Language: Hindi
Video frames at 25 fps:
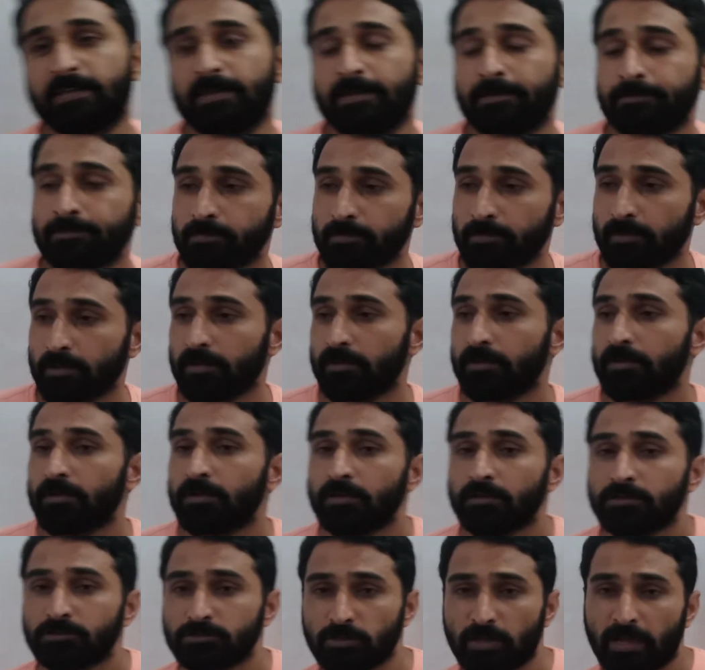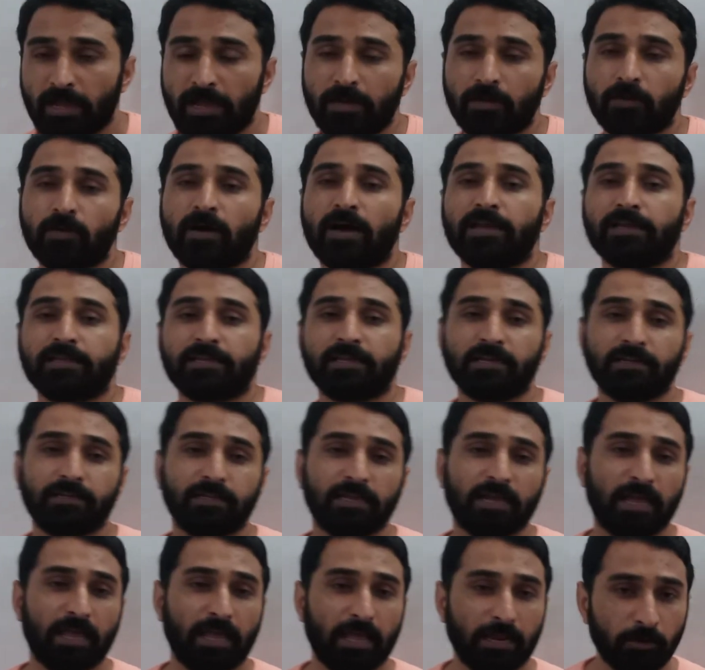से जो हेलो अल्केन
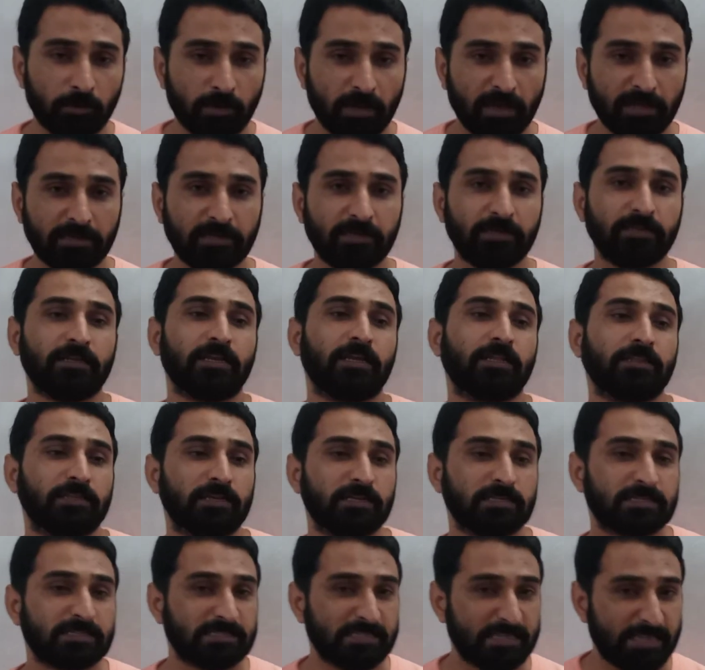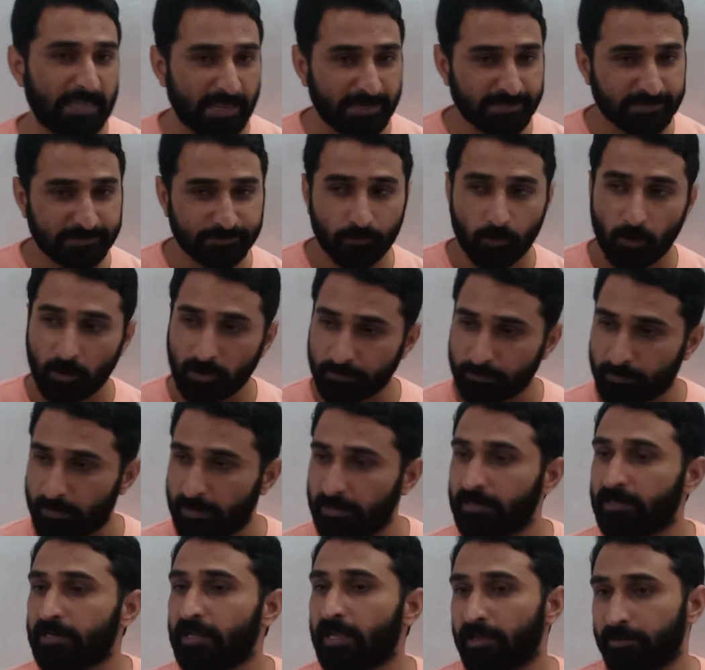या हेलो एरिन के अंदर सी एक्स बॉन्ड
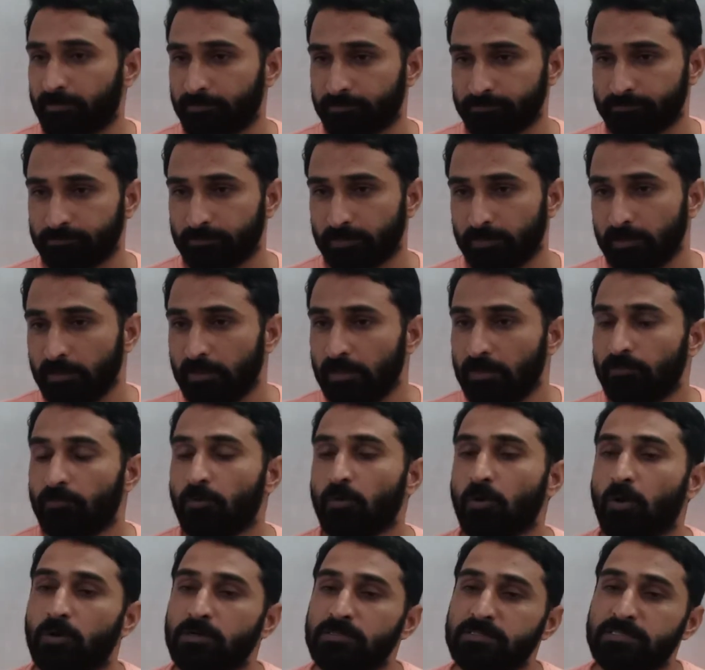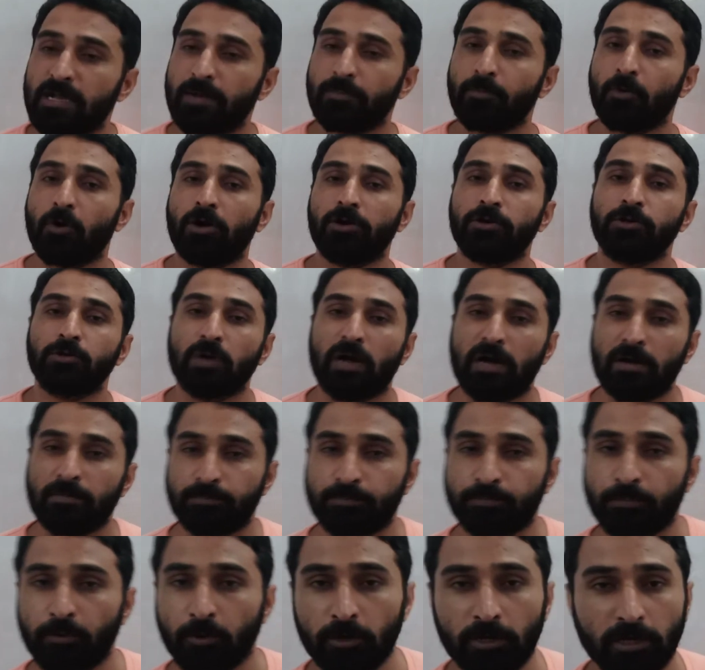बन रहा है वो कौन सा बॉन्ड हुआ
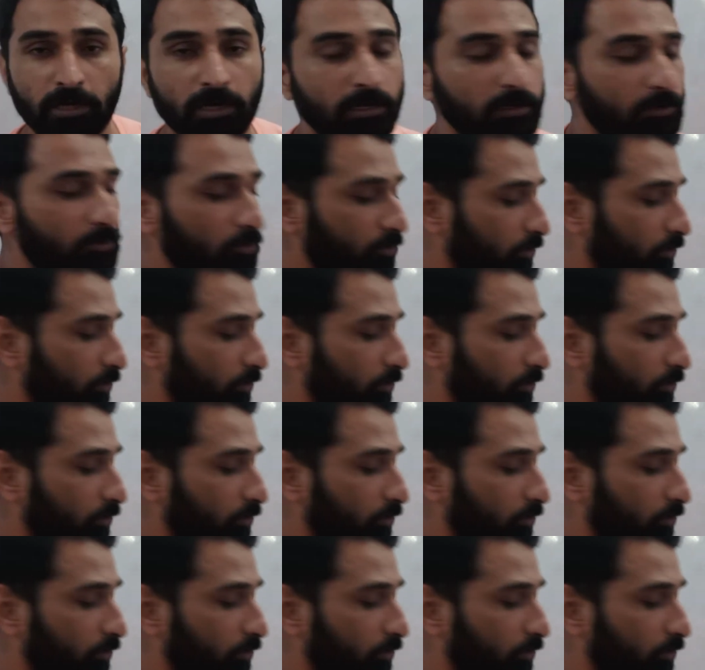पोलर